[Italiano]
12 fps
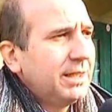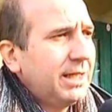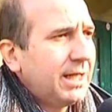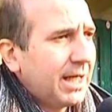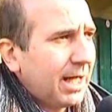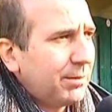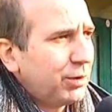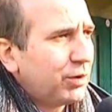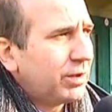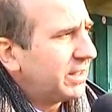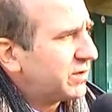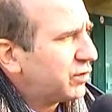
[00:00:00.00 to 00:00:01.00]
i
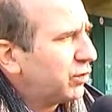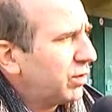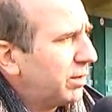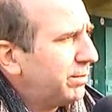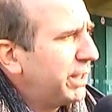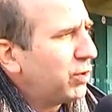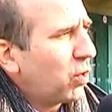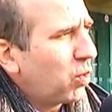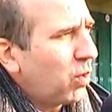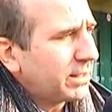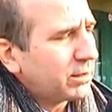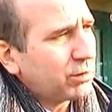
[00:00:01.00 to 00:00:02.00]
camion, che sono almeno
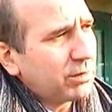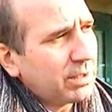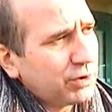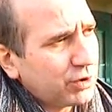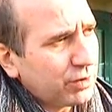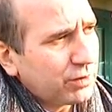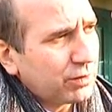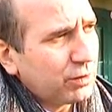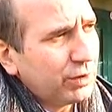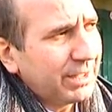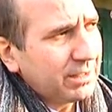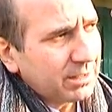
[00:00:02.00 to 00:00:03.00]
4 al
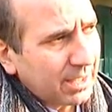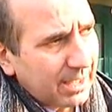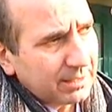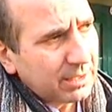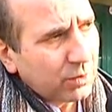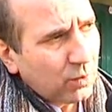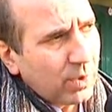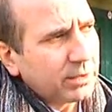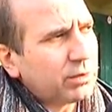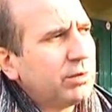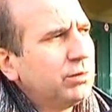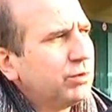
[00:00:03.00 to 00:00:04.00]
giorno in entrata e
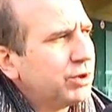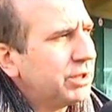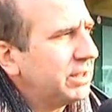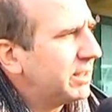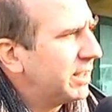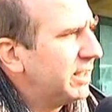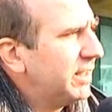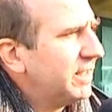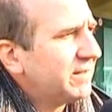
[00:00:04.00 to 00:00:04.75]
4 in uscita,